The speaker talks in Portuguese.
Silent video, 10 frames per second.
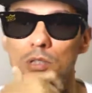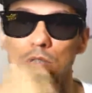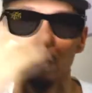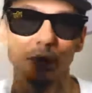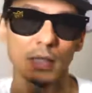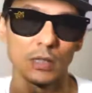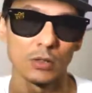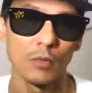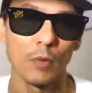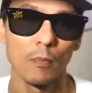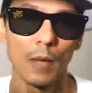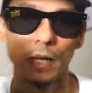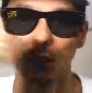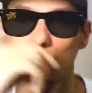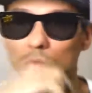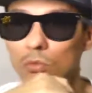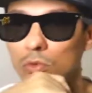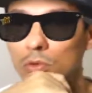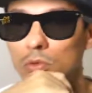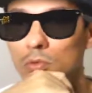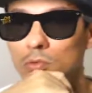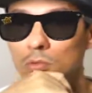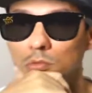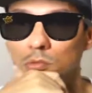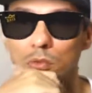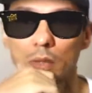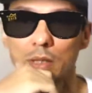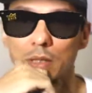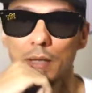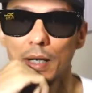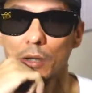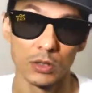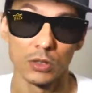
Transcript: que na verdade é só uma propaganda do curso, não, não, não precisa pagar não.